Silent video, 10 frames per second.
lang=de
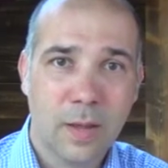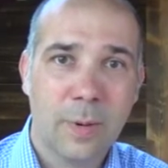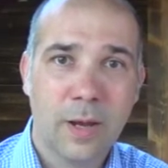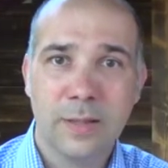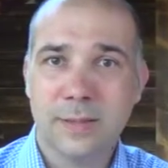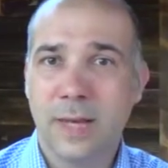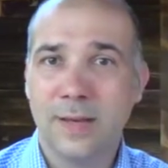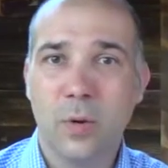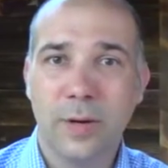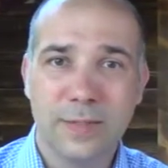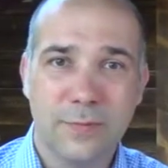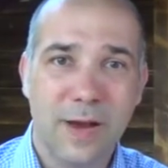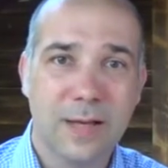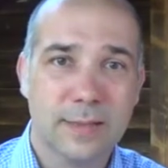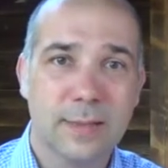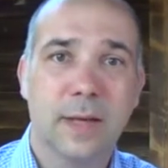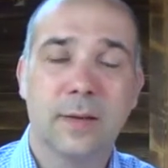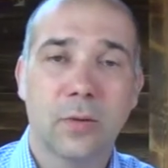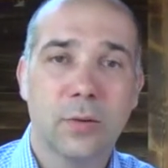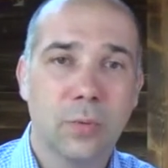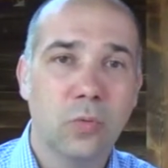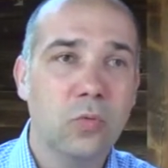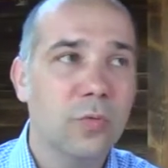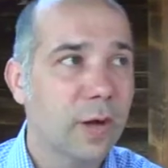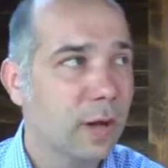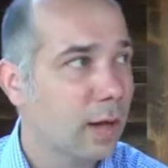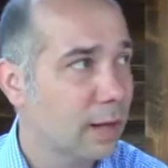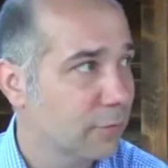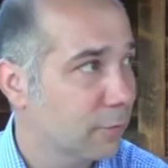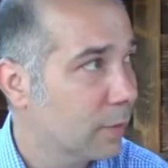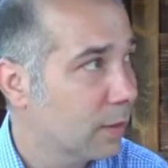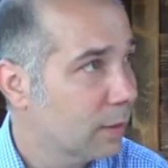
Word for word: Dabei heißt ein neues Was, einen neuen Beruf ergreifen.